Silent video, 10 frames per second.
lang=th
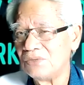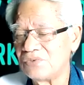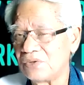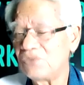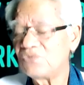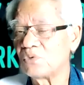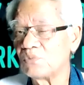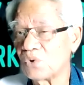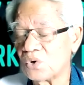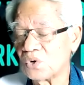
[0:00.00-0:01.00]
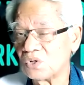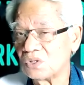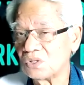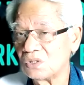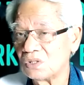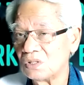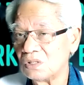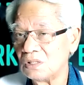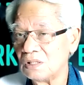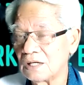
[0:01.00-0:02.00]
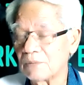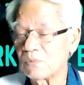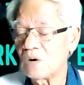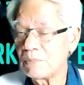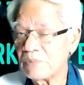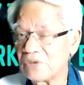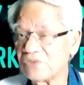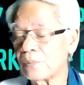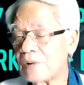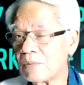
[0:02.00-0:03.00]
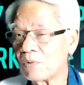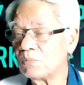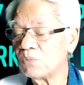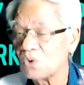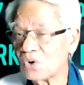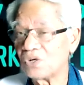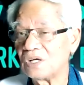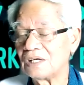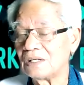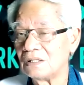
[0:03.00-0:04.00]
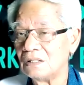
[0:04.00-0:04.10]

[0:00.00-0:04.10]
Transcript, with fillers: สิทธิส่วนบุคคล กับความเป็นอิสระภาพของบุคคลเนี่ย